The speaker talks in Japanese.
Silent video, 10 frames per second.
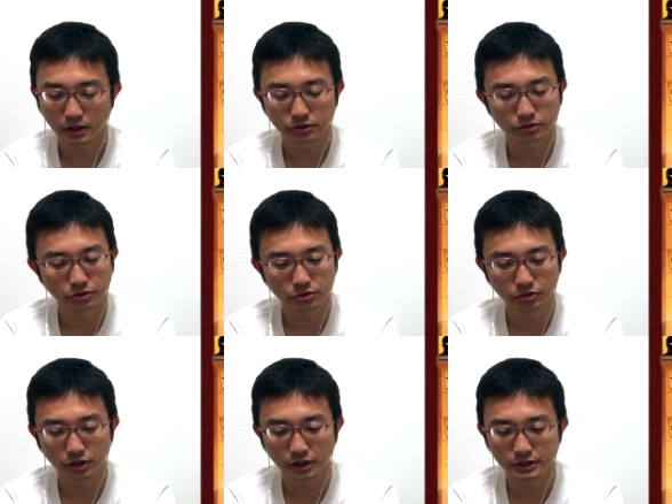んか4
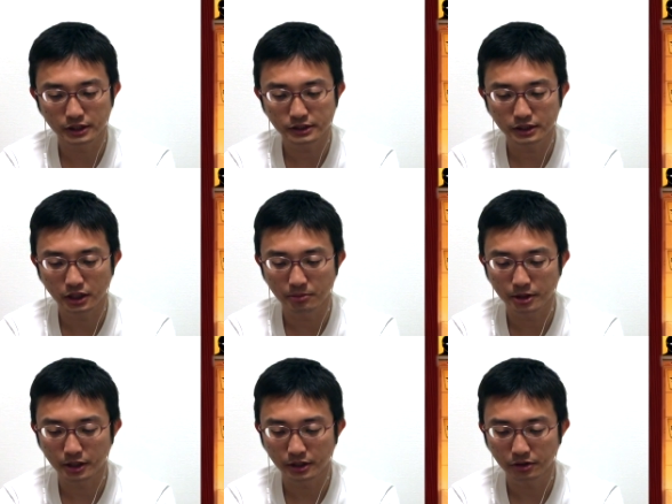四銀から3三桂
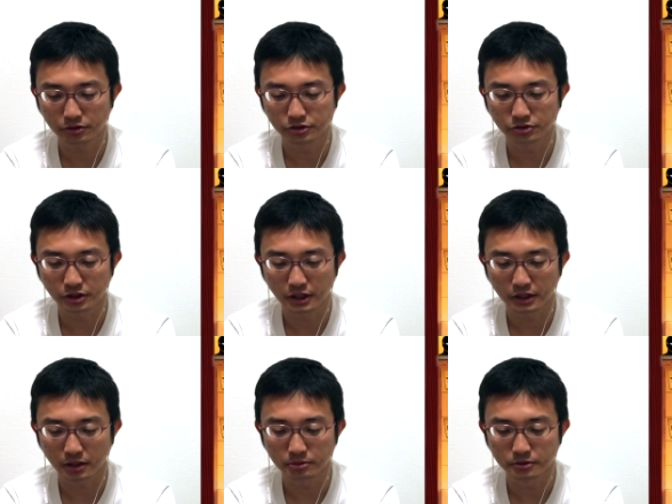みたいにやってくるんですよ
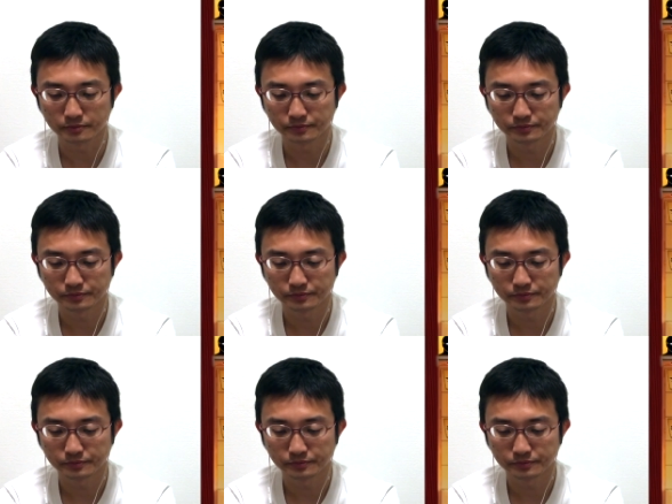ね、多分。